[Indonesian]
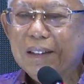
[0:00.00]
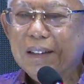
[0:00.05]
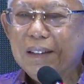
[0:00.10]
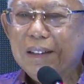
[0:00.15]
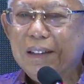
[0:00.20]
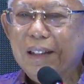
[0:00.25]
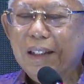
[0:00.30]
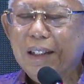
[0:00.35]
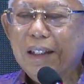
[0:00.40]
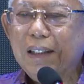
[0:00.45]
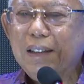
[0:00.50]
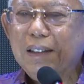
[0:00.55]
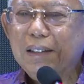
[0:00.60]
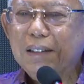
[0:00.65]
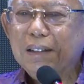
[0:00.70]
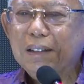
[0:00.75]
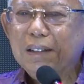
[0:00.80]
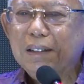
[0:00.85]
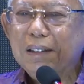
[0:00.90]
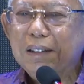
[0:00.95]

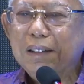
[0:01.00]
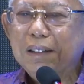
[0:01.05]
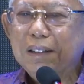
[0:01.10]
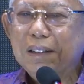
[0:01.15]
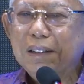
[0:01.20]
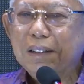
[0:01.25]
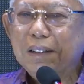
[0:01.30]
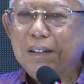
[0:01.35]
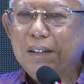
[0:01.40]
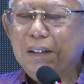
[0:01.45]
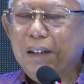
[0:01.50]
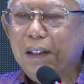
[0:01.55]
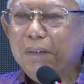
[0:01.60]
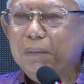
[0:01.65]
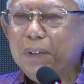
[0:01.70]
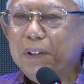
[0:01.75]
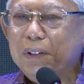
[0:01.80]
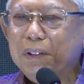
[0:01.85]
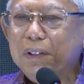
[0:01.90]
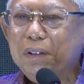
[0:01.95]
dan juga
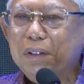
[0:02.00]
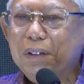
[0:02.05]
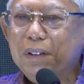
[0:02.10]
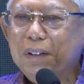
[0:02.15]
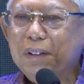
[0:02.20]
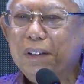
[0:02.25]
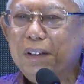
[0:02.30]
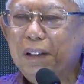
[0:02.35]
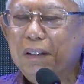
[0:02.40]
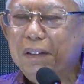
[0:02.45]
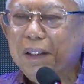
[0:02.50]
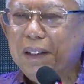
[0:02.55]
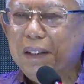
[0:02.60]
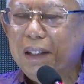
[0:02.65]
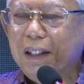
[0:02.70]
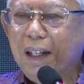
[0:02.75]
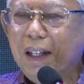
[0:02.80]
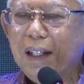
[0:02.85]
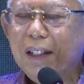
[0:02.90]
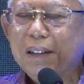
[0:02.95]
menyusul Jawa
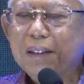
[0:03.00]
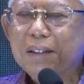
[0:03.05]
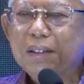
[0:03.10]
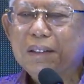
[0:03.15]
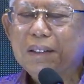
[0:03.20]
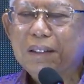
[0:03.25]
Tengah.